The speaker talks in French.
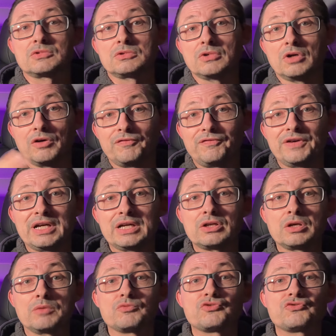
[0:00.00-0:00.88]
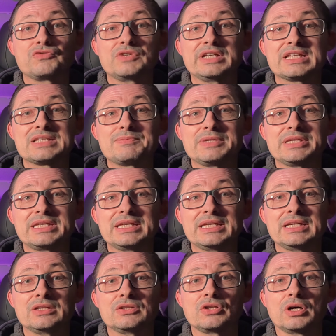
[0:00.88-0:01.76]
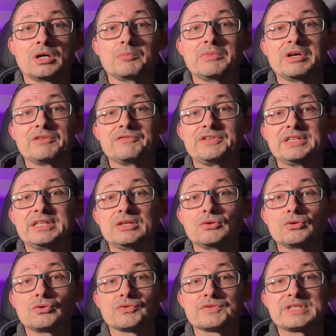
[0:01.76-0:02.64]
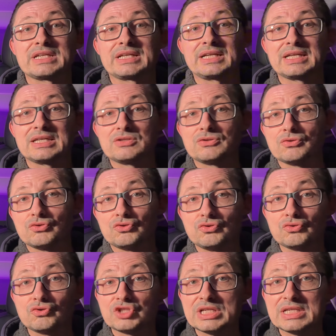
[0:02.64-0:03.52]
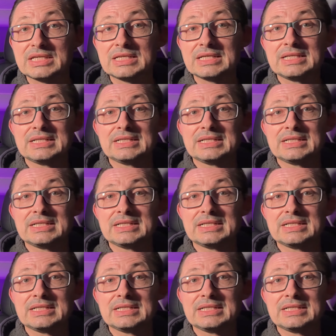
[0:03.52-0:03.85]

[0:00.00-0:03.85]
Enfin, comme je vous l'ai expliqué dans ma vidéo consacrée à ce sujet,